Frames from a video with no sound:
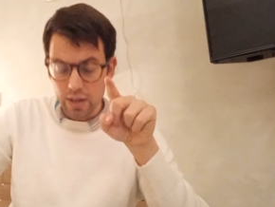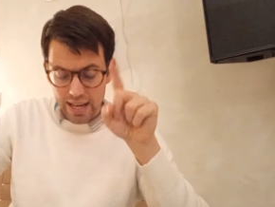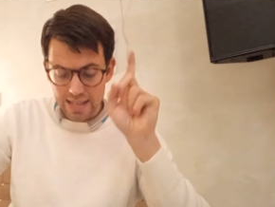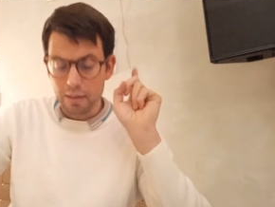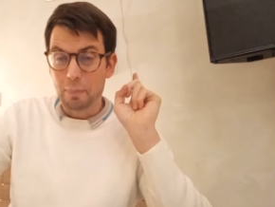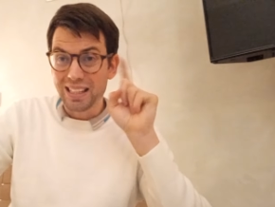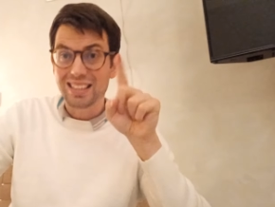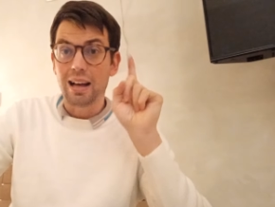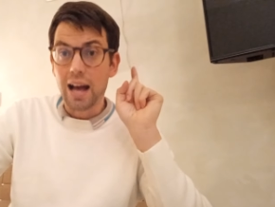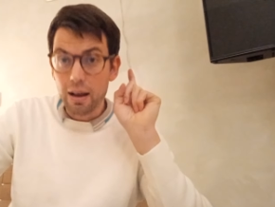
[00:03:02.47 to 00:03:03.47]
in casa,
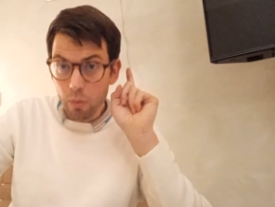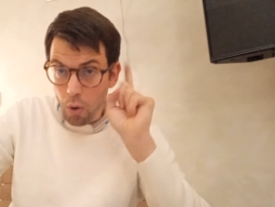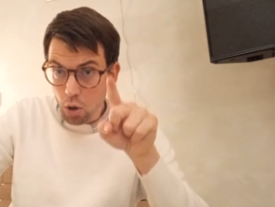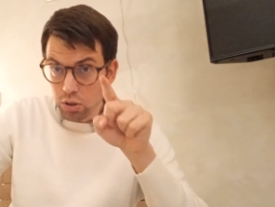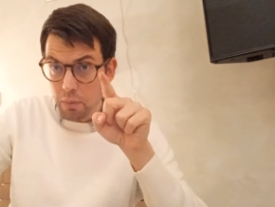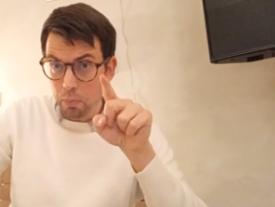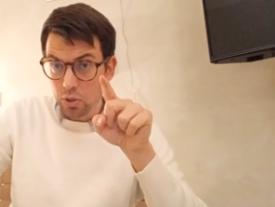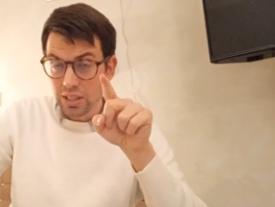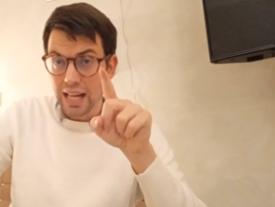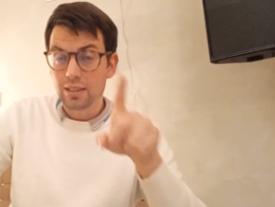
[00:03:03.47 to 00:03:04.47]
partita molto
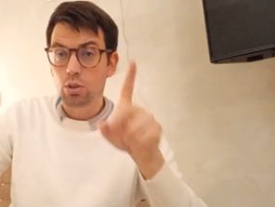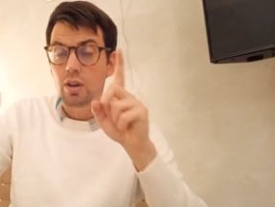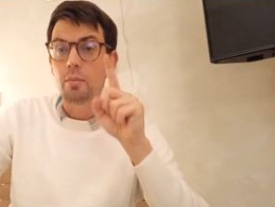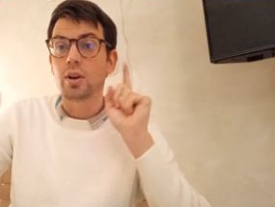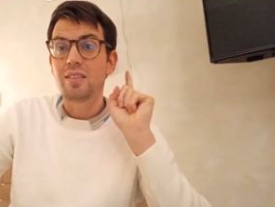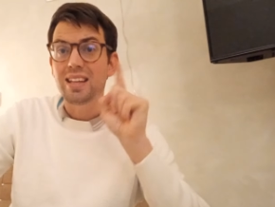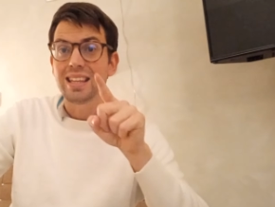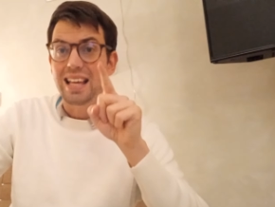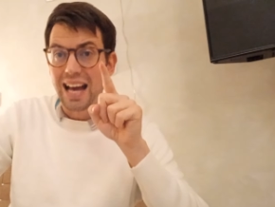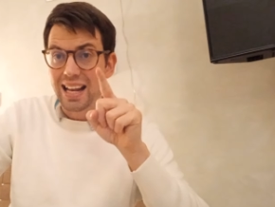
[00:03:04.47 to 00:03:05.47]
importante, dovremo
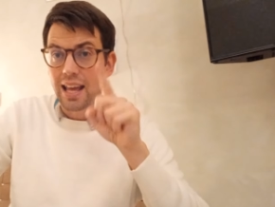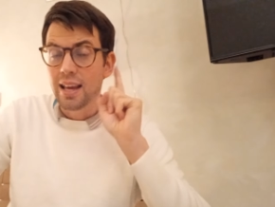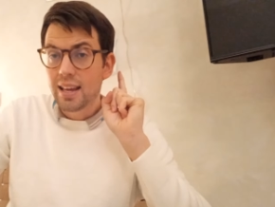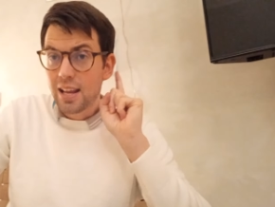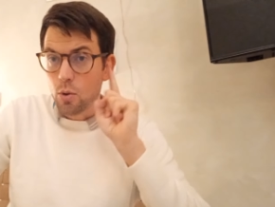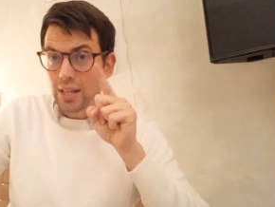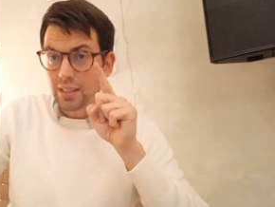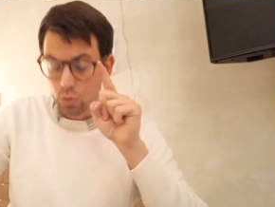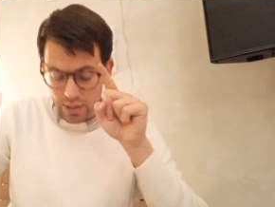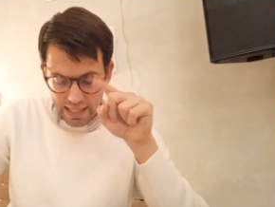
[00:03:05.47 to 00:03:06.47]
rivendicare il
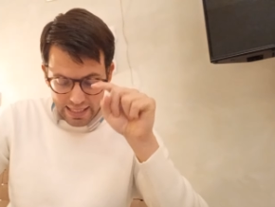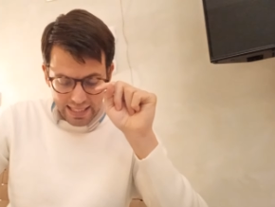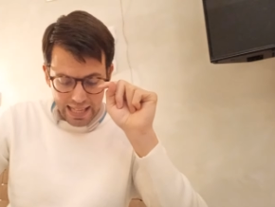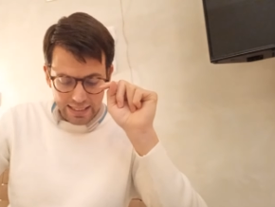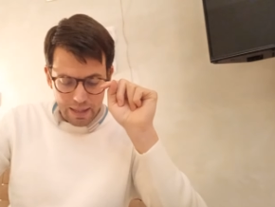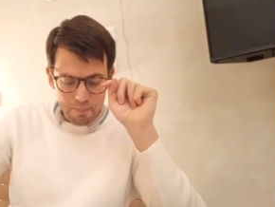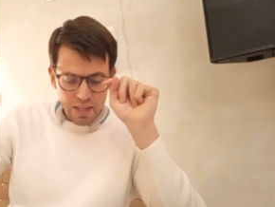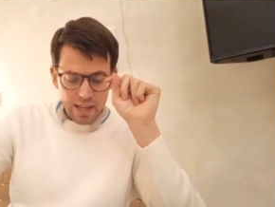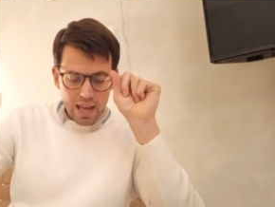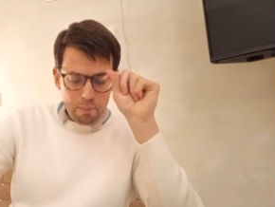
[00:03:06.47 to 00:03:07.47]
4-2
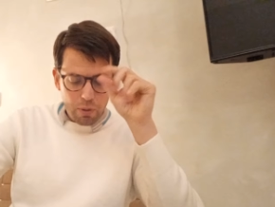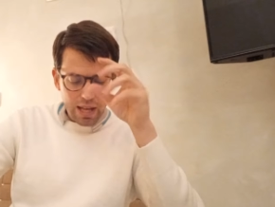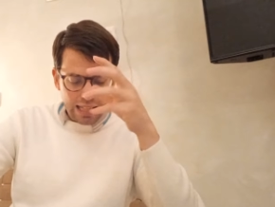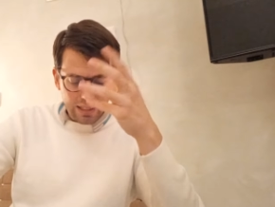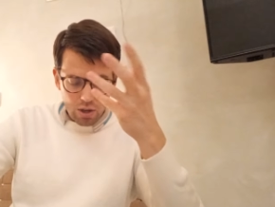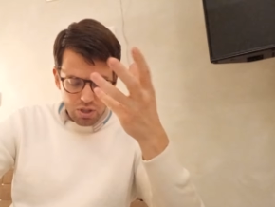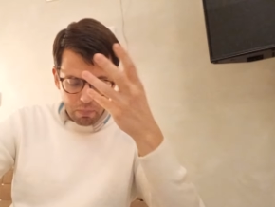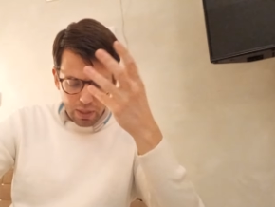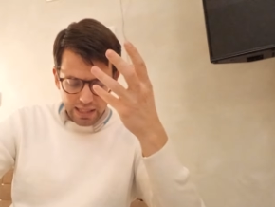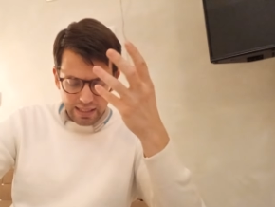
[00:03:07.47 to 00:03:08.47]
dell'andata. E poi altra cosa
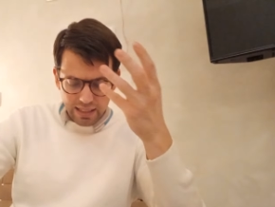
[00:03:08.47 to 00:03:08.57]
importante da